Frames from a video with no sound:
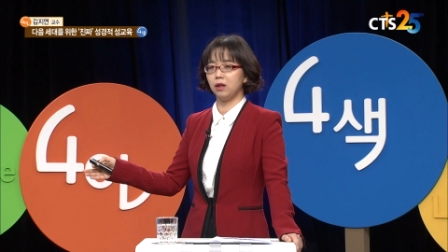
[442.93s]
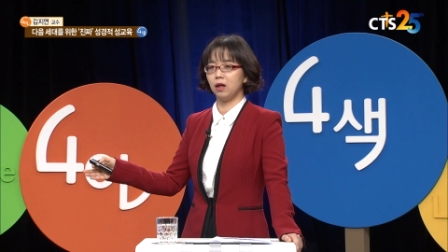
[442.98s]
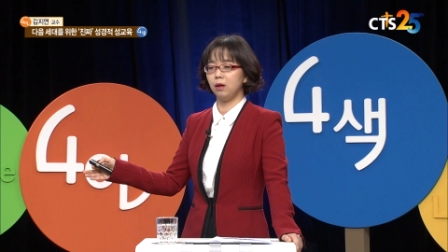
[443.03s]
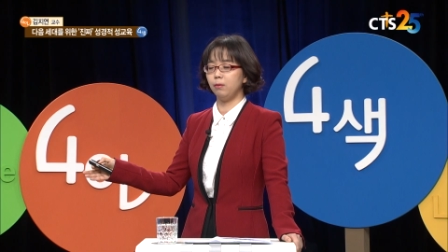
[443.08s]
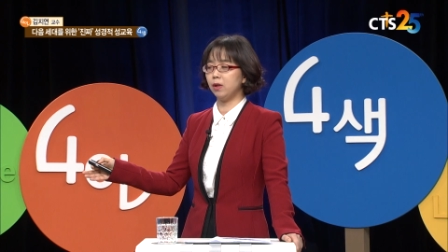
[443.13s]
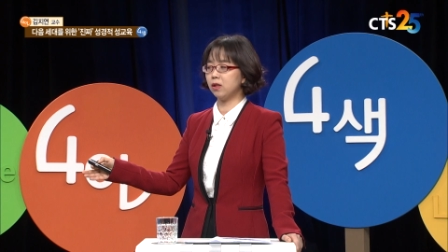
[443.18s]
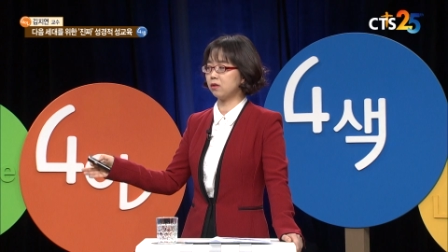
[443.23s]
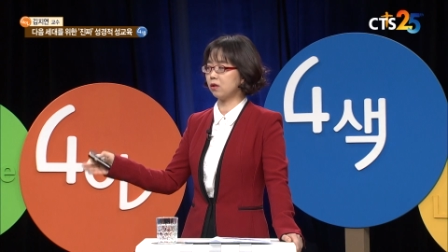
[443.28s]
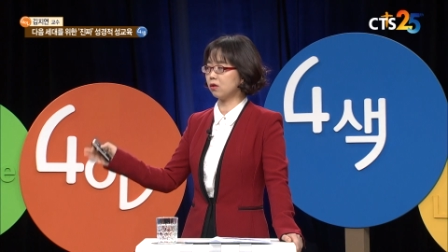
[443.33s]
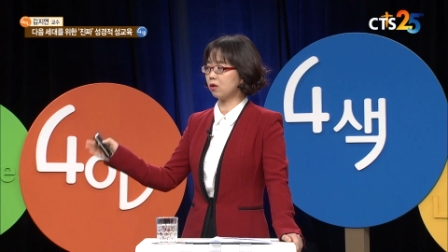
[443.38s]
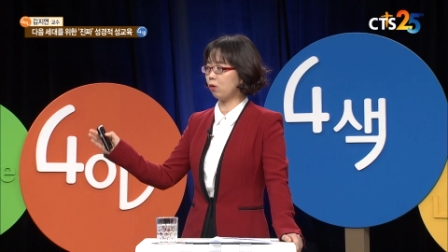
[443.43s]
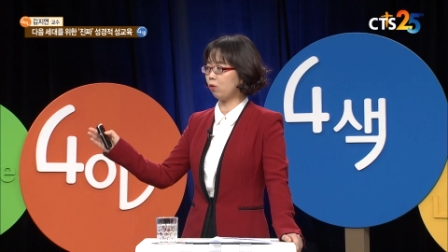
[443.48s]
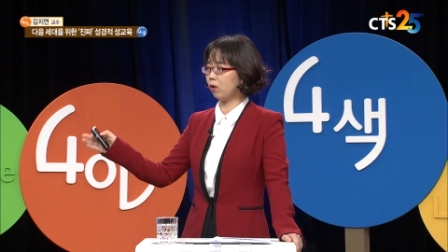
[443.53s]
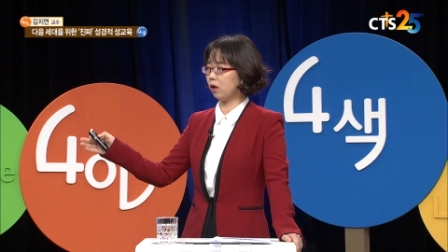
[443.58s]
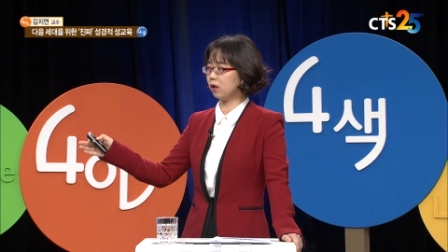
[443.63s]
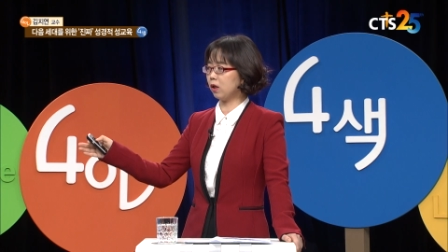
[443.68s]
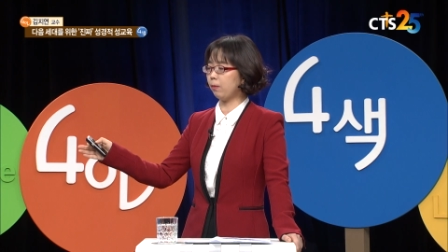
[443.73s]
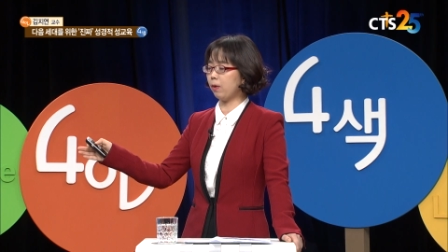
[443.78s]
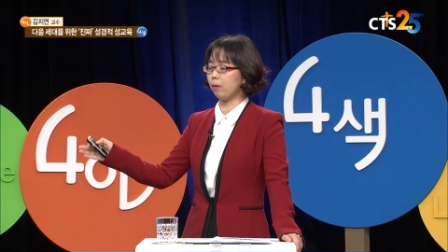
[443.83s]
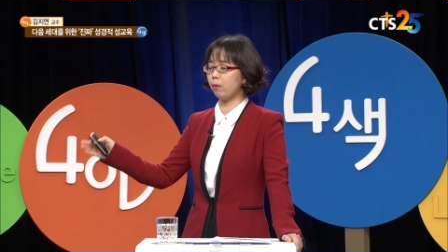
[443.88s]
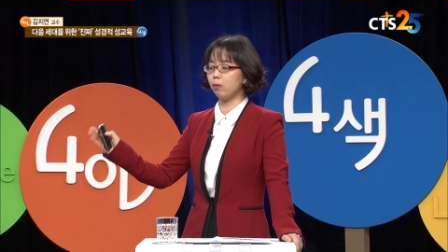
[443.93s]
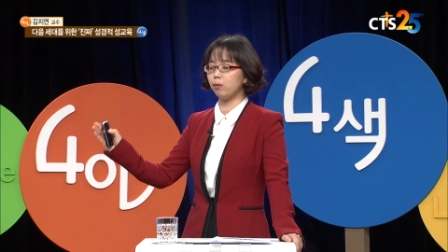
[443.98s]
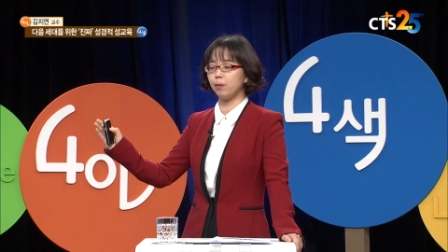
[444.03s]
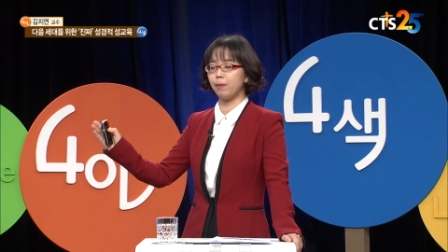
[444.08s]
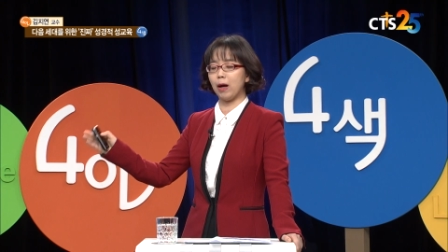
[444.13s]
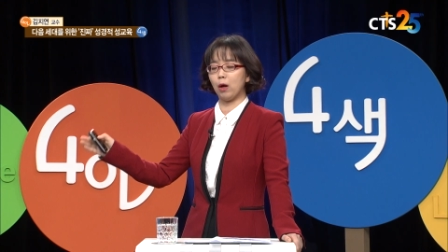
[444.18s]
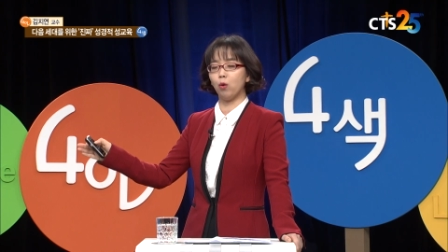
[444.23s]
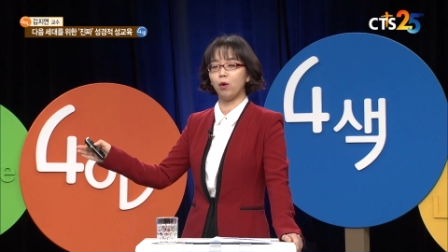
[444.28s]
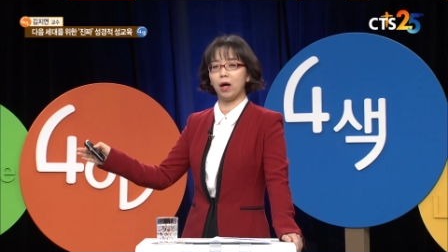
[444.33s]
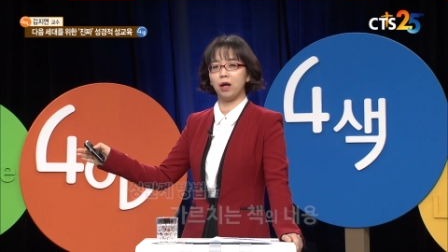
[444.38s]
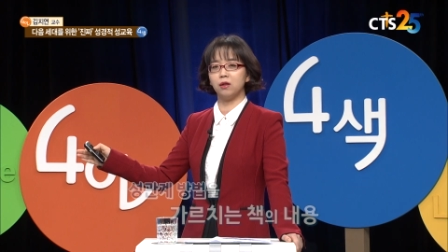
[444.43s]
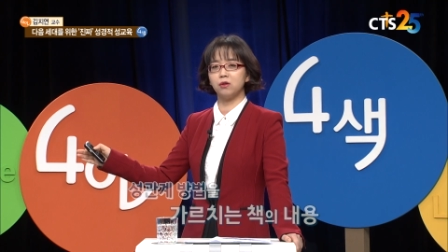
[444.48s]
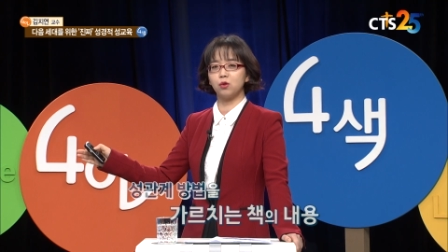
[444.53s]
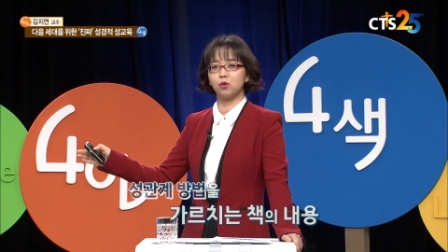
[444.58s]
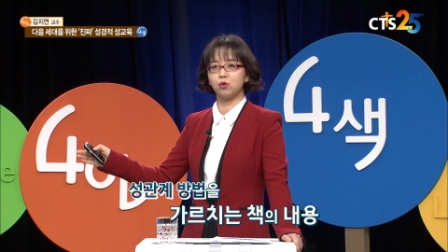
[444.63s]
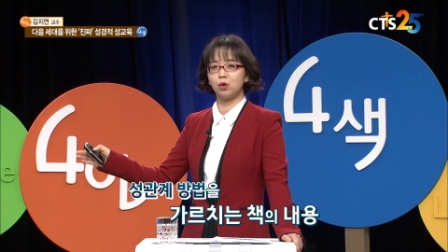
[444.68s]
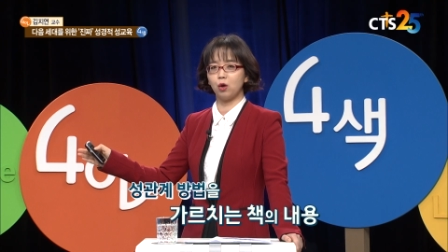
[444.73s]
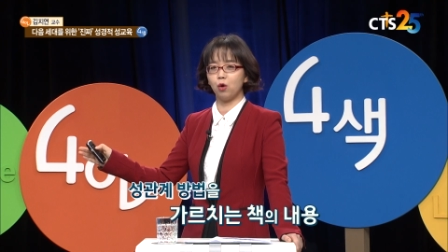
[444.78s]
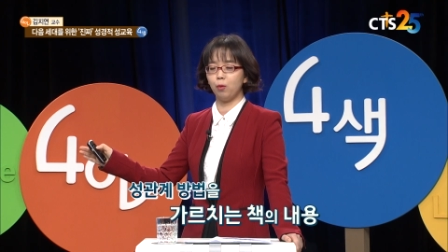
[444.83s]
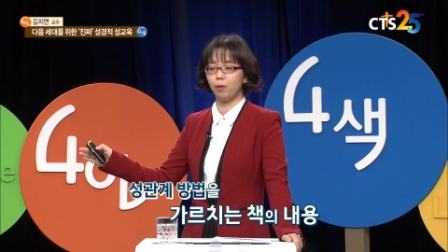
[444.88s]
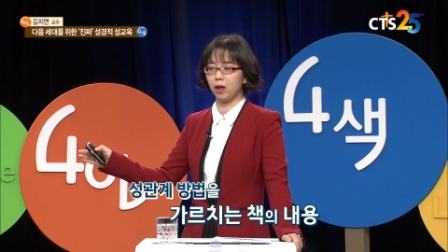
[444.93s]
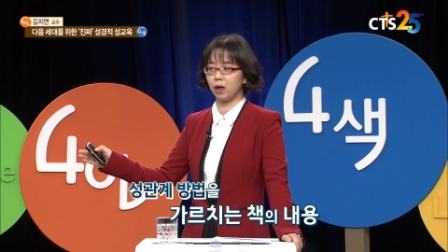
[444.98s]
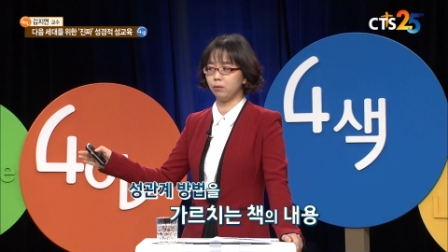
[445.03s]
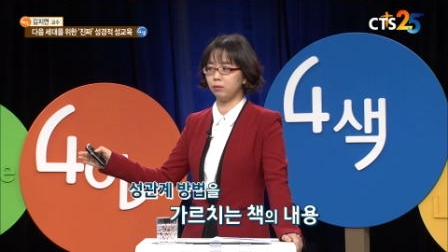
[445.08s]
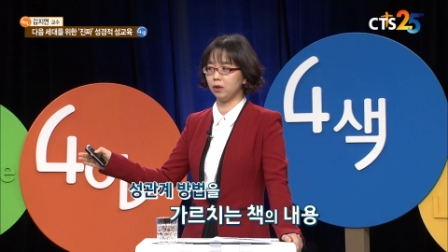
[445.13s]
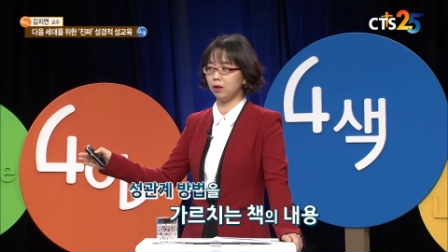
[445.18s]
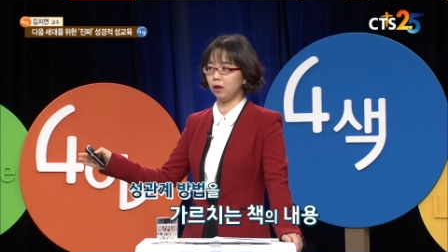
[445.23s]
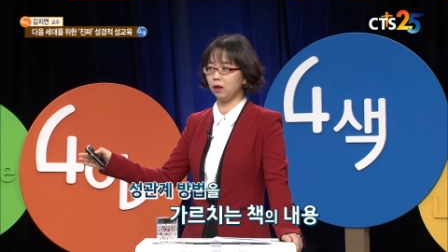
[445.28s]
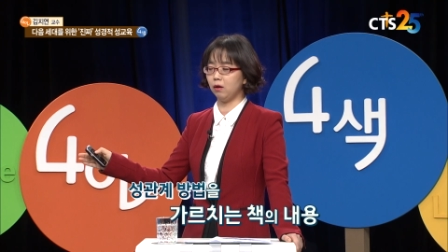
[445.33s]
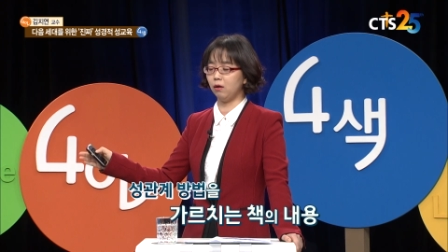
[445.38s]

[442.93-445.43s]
하면서 성관계 방법을 바로 가르쳐주라고 말합니다.